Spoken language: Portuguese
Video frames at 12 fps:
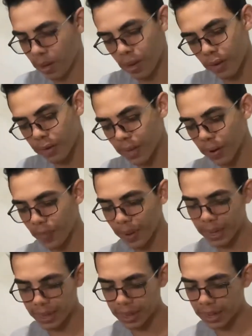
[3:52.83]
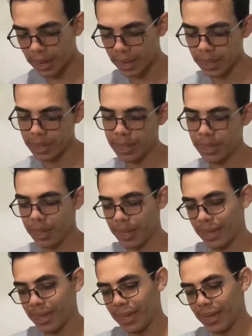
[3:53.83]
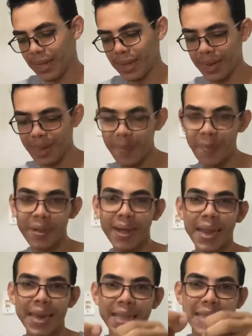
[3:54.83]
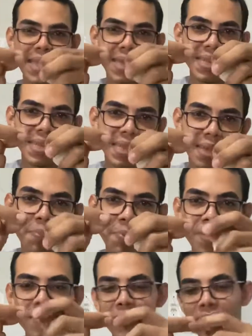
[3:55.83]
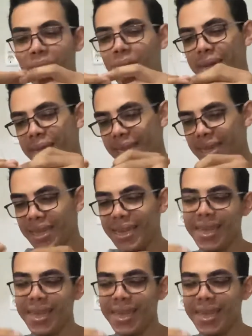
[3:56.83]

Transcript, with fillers: Não sei como é que tá. Lembrando, galera, dei sempre um nó assim